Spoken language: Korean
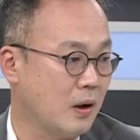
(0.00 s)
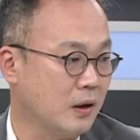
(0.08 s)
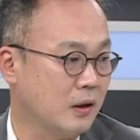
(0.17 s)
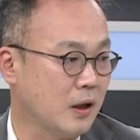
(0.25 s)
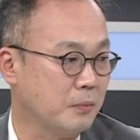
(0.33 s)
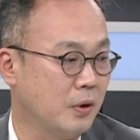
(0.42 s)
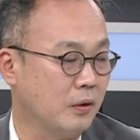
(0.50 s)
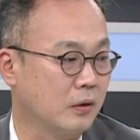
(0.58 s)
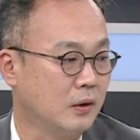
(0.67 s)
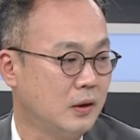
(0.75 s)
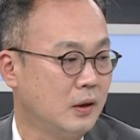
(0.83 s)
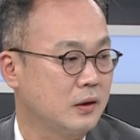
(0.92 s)
하게 되면
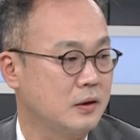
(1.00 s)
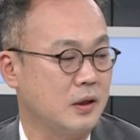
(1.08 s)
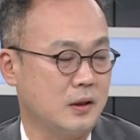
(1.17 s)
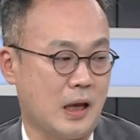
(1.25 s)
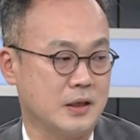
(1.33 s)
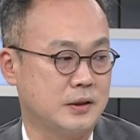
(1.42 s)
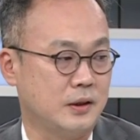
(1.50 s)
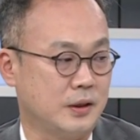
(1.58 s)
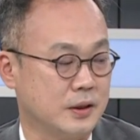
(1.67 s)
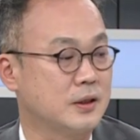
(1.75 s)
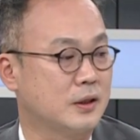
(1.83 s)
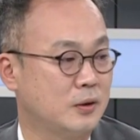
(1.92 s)
크게 다시
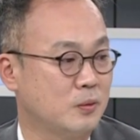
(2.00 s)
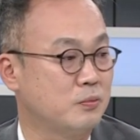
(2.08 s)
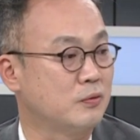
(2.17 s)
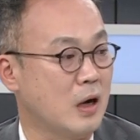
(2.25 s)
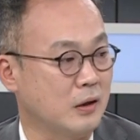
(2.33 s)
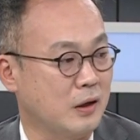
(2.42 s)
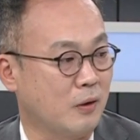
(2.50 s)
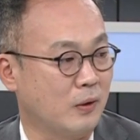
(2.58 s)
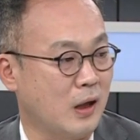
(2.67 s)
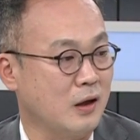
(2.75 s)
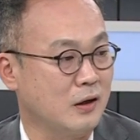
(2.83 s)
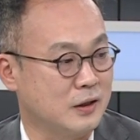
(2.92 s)
리스크로
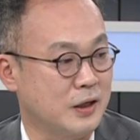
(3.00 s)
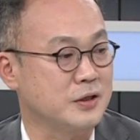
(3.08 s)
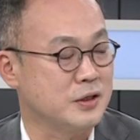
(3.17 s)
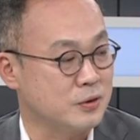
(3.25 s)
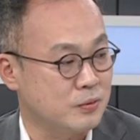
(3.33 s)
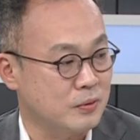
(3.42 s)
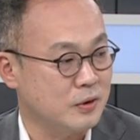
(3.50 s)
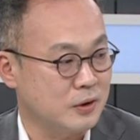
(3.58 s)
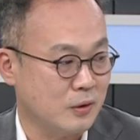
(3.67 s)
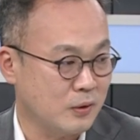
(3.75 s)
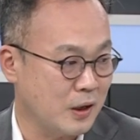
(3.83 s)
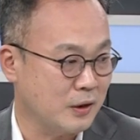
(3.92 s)
부각되거나 그게 지수를
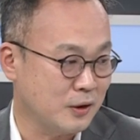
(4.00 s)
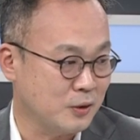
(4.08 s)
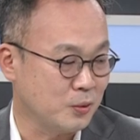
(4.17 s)
끌어내리는